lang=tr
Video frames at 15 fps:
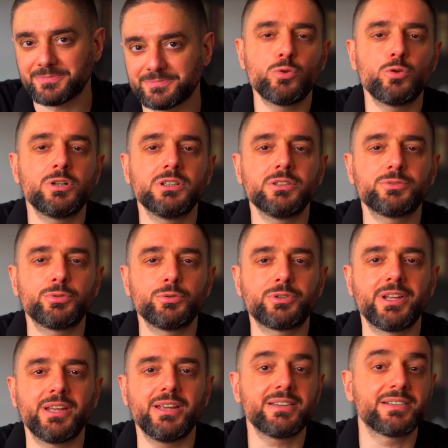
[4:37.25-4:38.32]
Google'ın
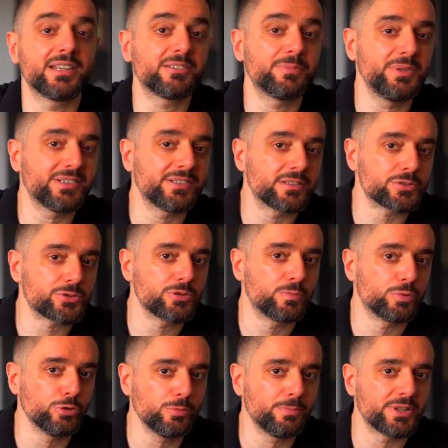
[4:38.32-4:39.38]
Türkiye'ye resmi satışı
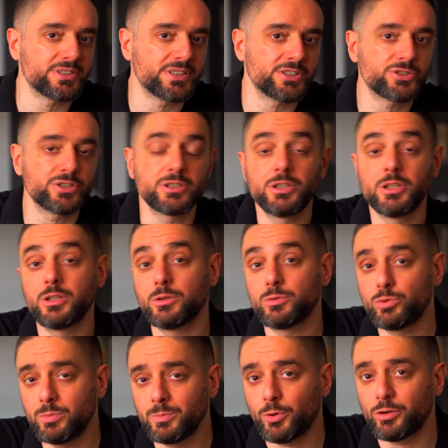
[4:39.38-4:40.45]
bulunmadığı için
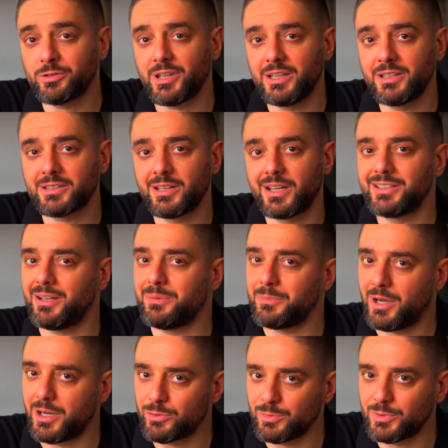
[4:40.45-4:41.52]
tüm bu özelliklerden
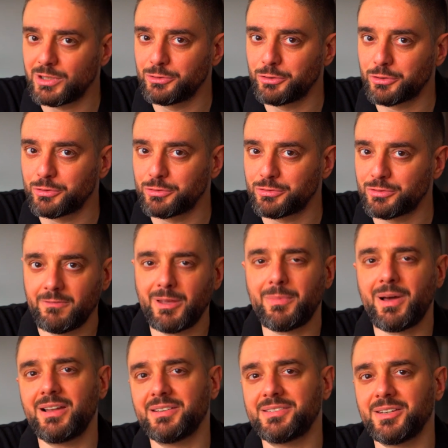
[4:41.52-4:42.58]
mahrum kalıyoruz ve
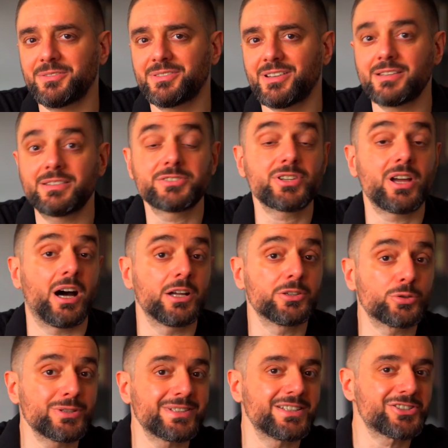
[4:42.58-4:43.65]
maalesef sadece
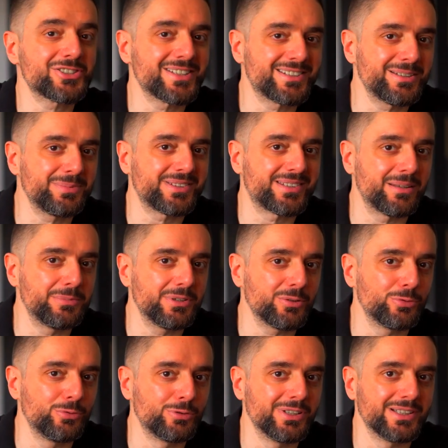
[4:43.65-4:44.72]
Android işletim sistemine
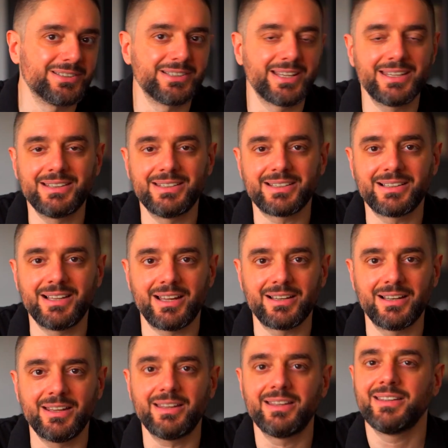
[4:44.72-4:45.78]
uyguladığı
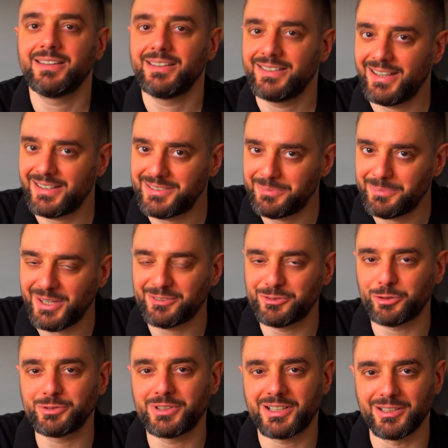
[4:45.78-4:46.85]
yeniliklerle yetinmek
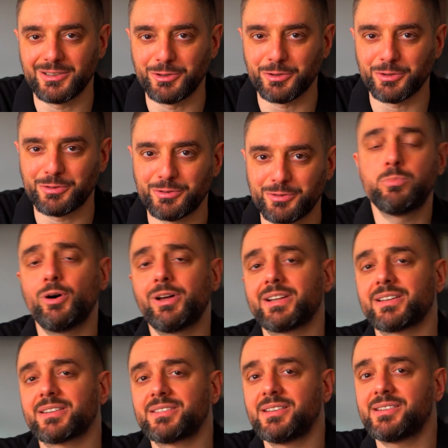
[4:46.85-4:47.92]
zorunda kalıyoruz. Bu
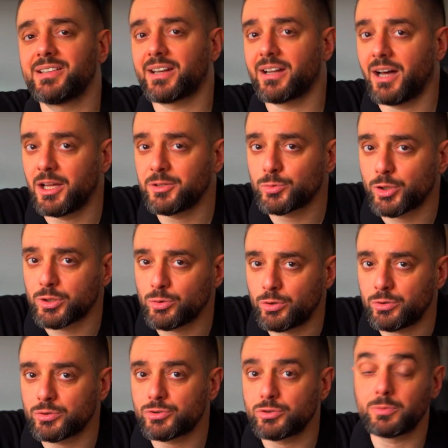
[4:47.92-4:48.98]
arada sizlere Android
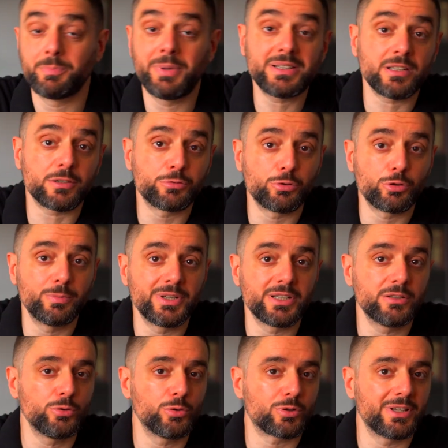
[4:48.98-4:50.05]
13'ün beta
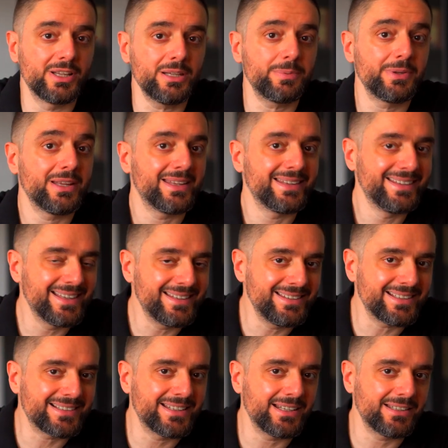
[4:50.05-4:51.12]
sürümlerini yükleyip
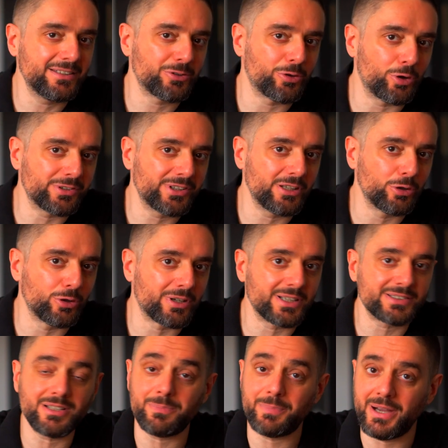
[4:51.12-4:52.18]
yeniliklerini görsel
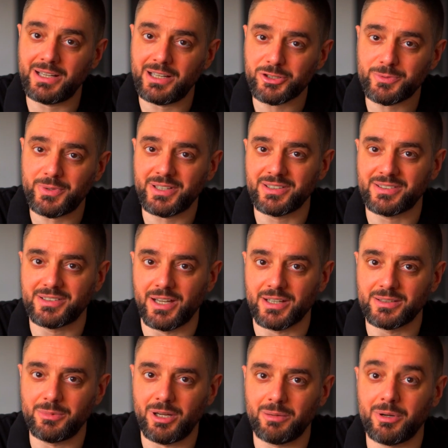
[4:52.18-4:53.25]
olarak da paylaşmak
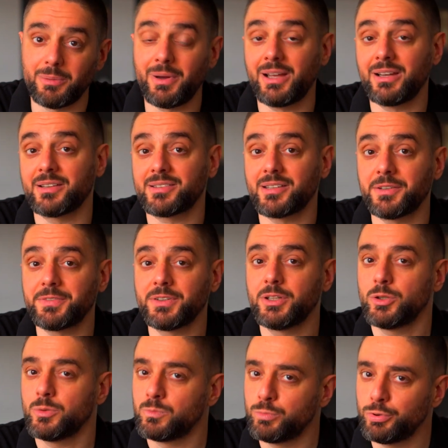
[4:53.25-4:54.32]
isterdim ama maalesef
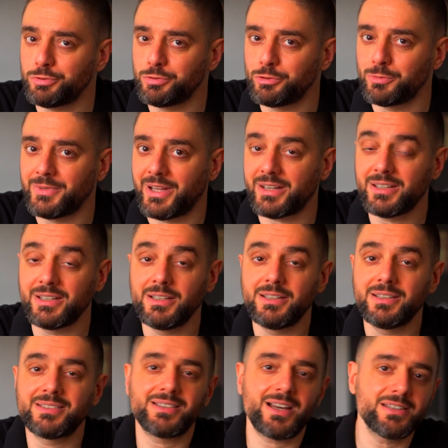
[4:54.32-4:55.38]
bu sürümler
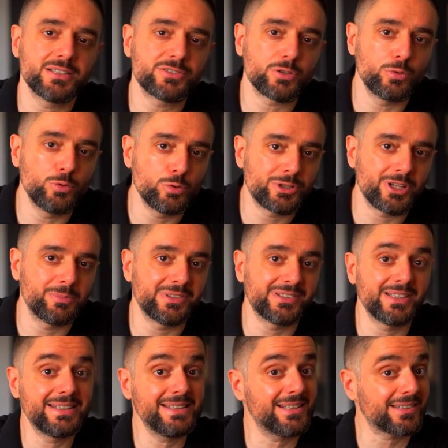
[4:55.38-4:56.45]
sadece
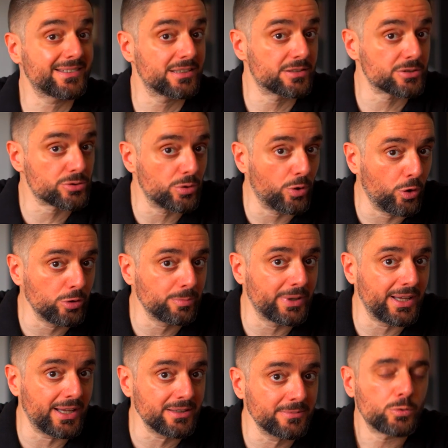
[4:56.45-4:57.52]
ülkemizde yine satışı
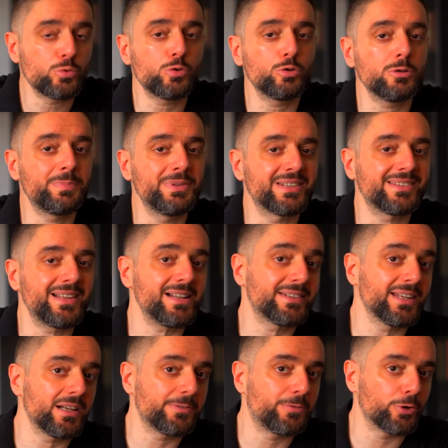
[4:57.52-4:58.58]
olmayan Google Pixel
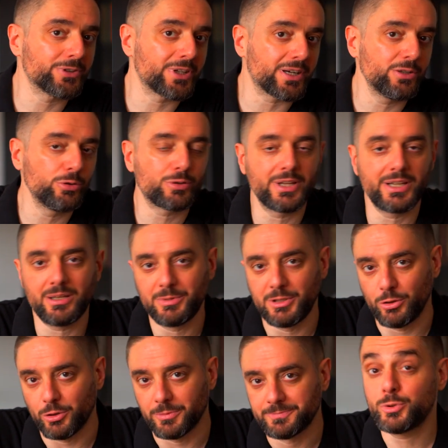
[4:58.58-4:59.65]
telefonlara
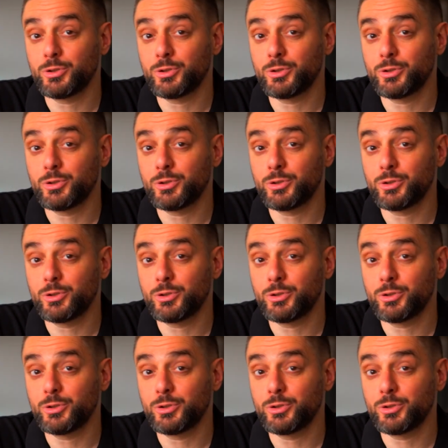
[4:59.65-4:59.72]
yüklenebiliyor.